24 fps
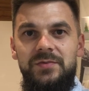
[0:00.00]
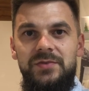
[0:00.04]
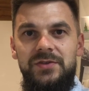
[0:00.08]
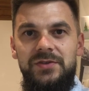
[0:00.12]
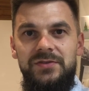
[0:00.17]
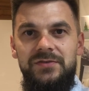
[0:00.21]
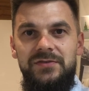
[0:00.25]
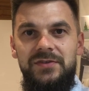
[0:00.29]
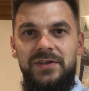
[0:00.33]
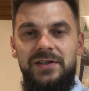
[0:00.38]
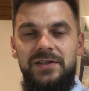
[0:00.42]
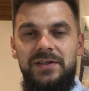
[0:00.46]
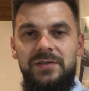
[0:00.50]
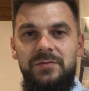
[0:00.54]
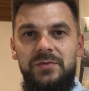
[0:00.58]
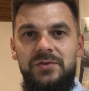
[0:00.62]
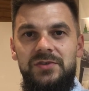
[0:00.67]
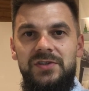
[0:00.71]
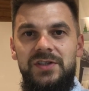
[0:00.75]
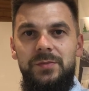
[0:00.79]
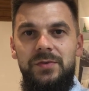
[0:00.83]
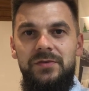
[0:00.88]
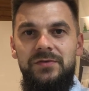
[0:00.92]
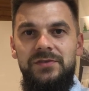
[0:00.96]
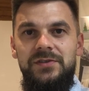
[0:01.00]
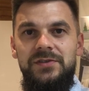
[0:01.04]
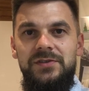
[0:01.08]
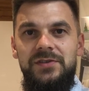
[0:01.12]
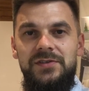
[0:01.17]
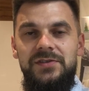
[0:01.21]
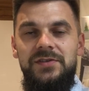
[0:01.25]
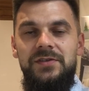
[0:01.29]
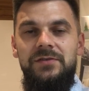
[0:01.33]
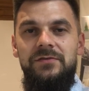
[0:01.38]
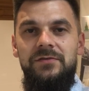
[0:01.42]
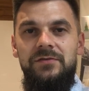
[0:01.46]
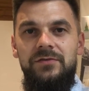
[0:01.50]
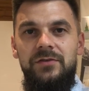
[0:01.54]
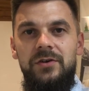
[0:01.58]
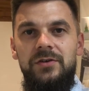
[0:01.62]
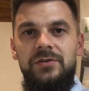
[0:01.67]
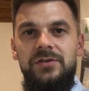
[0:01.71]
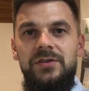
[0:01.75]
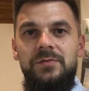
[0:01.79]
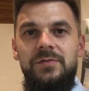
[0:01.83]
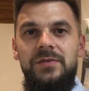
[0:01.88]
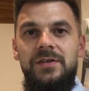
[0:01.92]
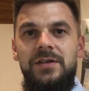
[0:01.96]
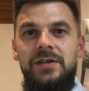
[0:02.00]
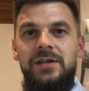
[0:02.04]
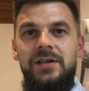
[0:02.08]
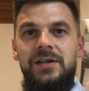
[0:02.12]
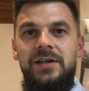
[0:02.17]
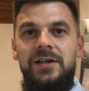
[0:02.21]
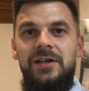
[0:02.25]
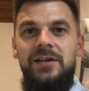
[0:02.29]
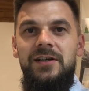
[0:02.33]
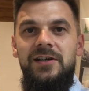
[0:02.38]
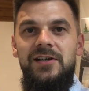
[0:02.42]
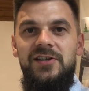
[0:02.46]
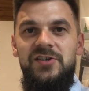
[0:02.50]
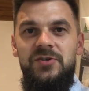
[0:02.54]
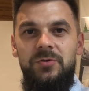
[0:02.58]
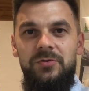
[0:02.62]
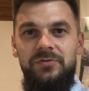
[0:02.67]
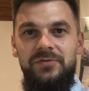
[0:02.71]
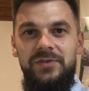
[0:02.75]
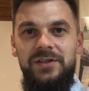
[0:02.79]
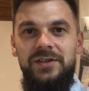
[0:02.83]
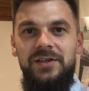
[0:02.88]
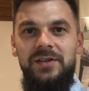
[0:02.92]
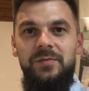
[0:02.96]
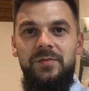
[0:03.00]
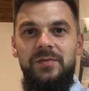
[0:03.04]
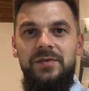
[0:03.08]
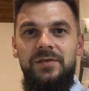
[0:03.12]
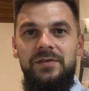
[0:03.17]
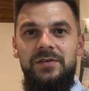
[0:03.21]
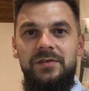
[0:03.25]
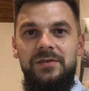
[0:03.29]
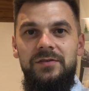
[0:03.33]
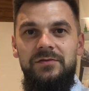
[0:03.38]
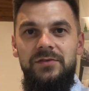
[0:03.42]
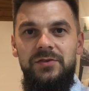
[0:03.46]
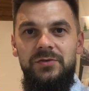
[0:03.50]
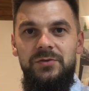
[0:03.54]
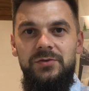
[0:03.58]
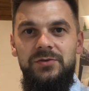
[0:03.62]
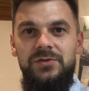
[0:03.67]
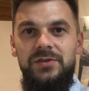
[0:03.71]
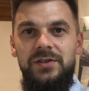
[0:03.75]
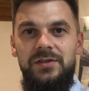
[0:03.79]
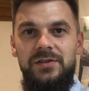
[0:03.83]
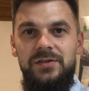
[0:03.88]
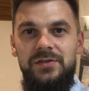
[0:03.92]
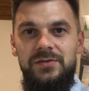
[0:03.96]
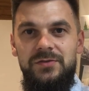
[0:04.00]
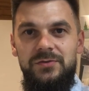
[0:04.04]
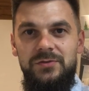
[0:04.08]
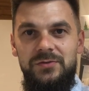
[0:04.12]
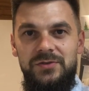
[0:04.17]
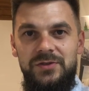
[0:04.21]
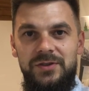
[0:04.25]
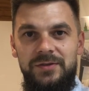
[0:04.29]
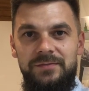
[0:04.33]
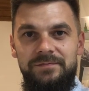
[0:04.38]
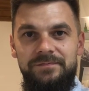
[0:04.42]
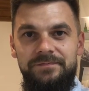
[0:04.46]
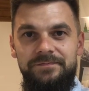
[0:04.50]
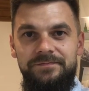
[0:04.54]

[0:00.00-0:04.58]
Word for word: przez wiarę, można powiedzieć, jestem wolnym człowiekiem w Jezusie Chrystusie.